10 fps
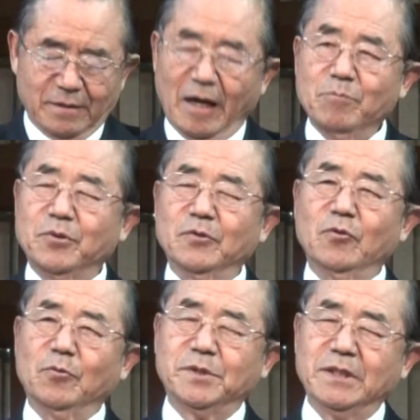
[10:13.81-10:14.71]

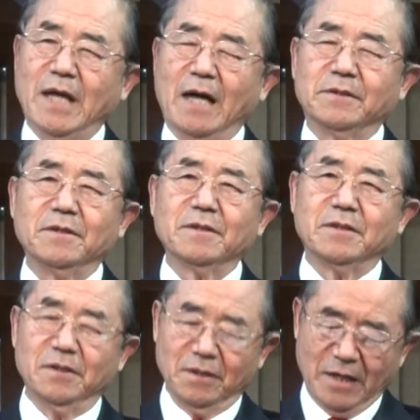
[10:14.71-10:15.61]
남편도 없이 아들을
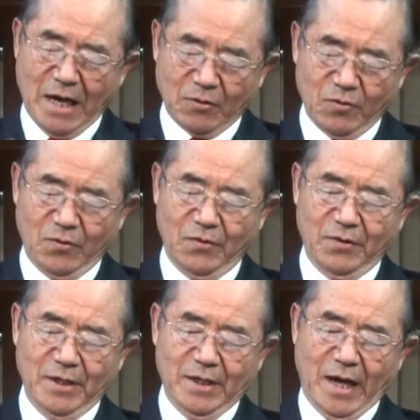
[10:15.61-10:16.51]
길러야 하고
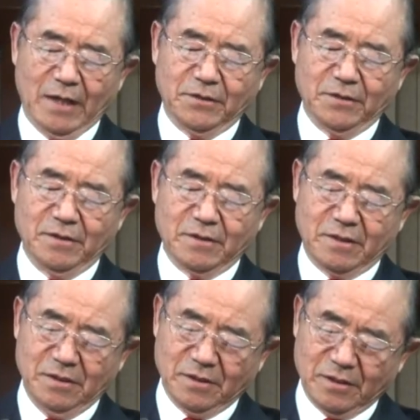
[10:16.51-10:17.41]
아들을
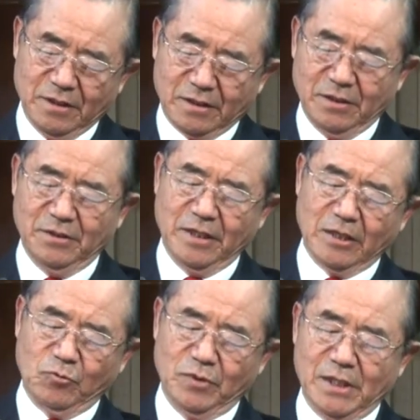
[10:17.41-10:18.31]
기러기
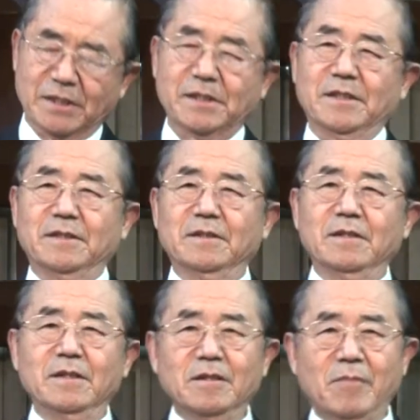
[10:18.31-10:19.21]
길러내기 위해서
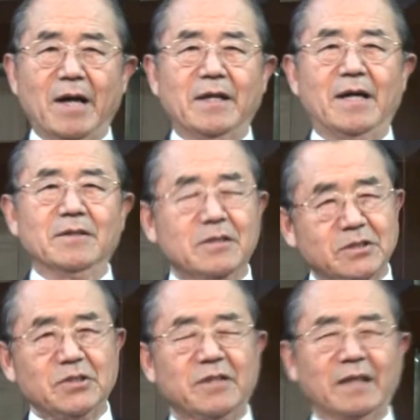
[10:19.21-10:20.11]
얼마나
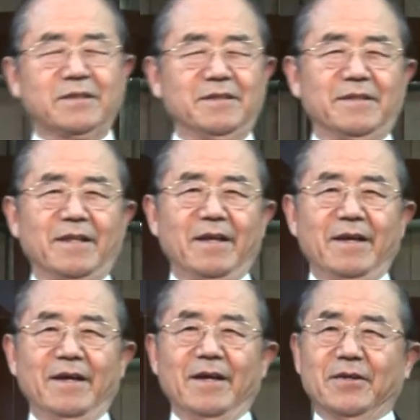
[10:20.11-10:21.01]
억측 같은
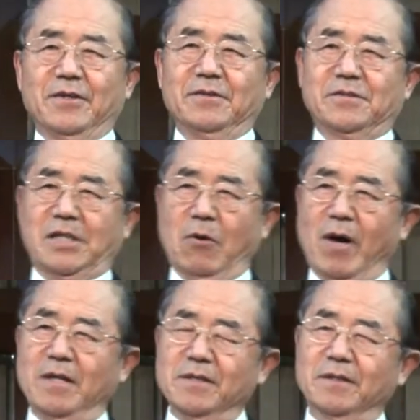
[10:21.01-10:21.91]
그런
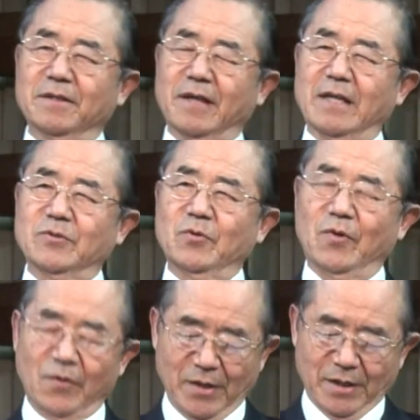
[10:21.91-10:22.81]
생활력을
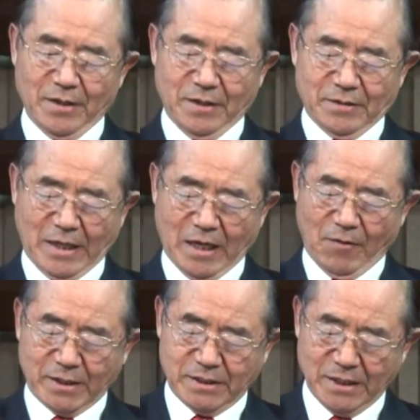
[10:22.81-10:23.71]
가지고
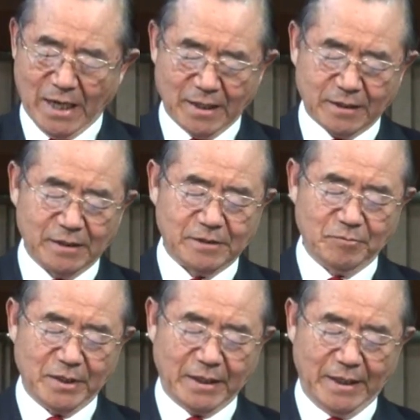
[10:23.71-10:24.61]
살아왔지
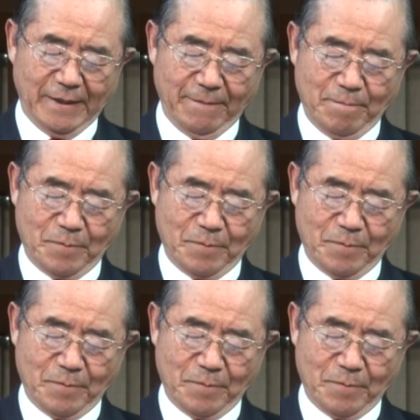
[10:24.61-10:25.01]
않았겠습니까?